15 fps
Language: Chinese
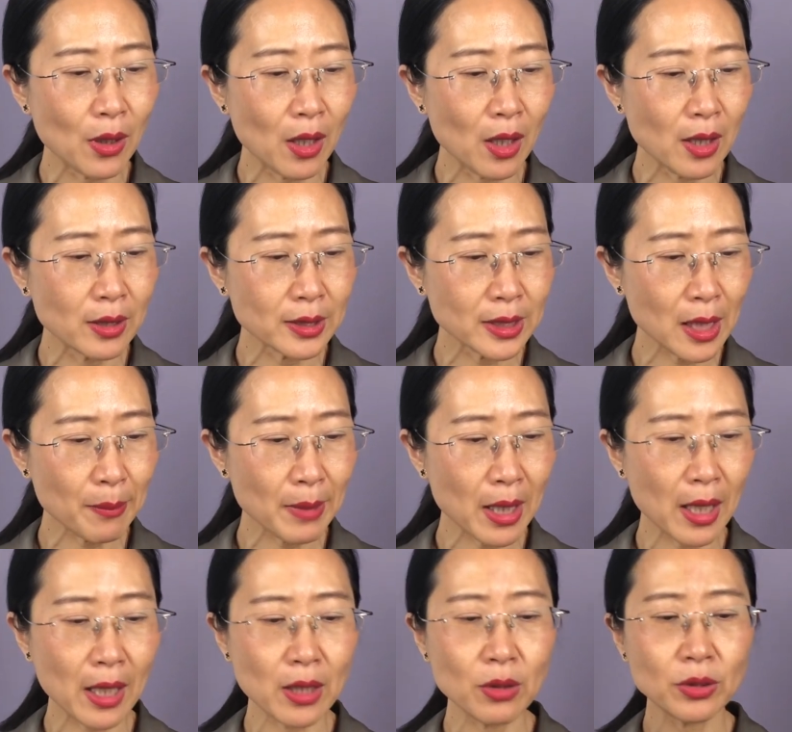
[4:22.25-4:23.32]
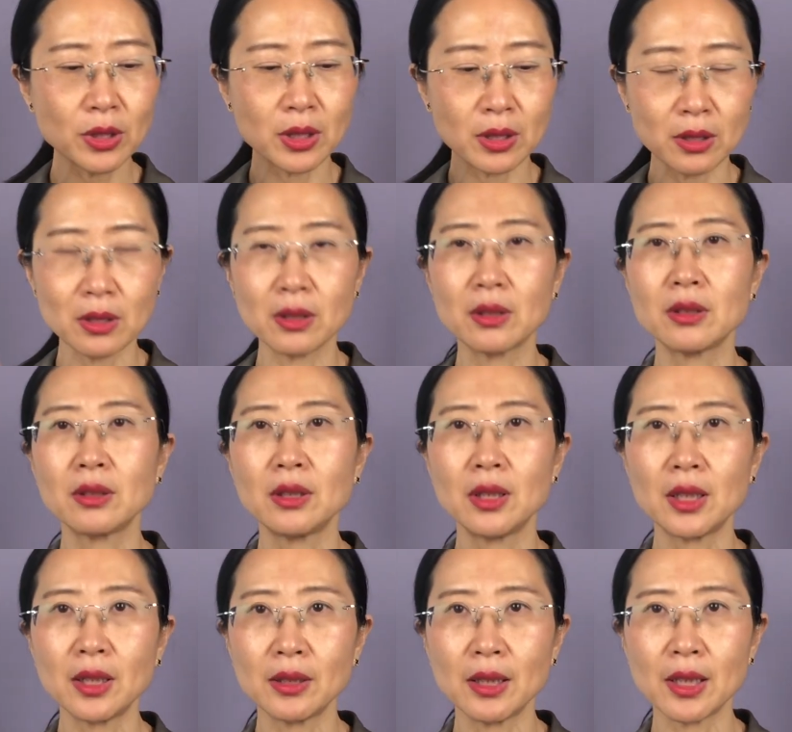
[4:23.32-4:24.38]
呃，下面还有几
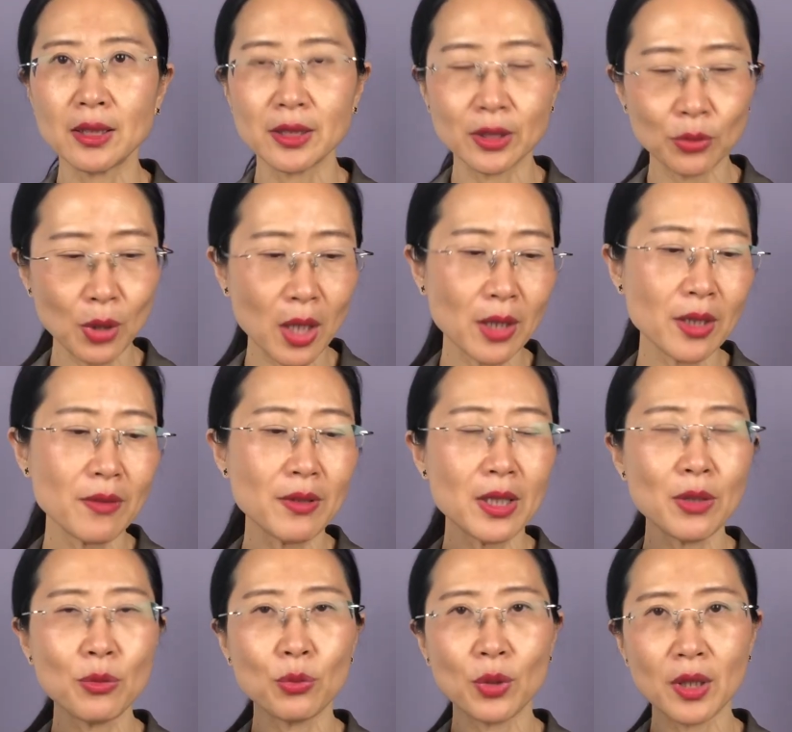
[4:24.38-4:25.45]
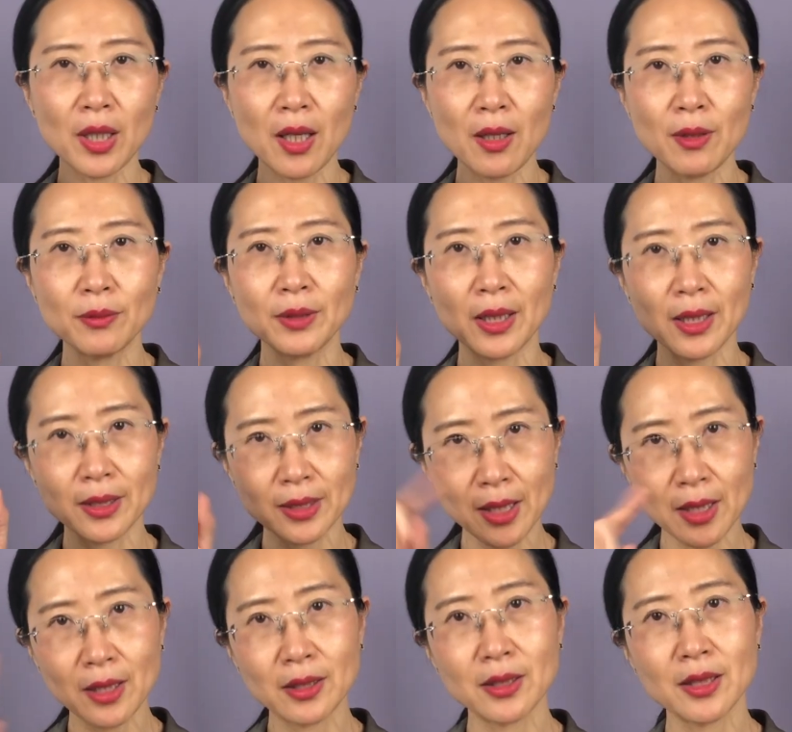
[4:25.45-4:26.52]
个呃情况，因为我要呃这
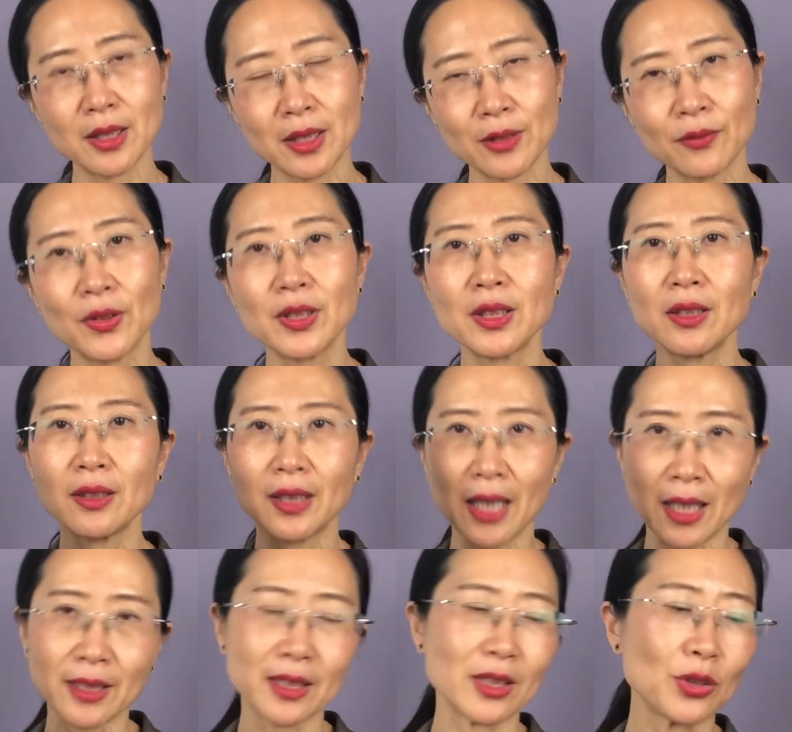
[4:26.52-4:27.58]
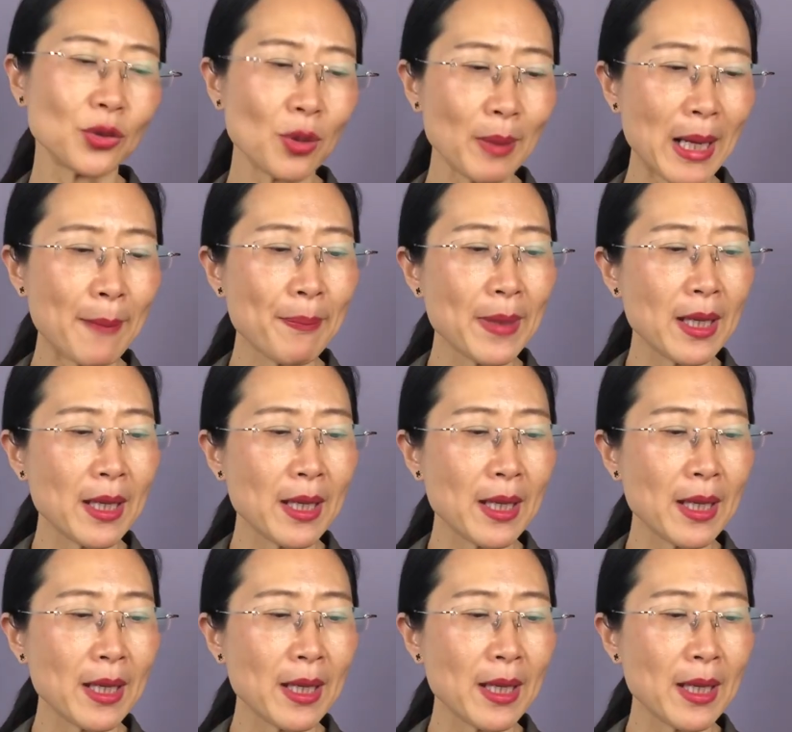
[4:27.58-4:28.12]
个事情分成两集说吧。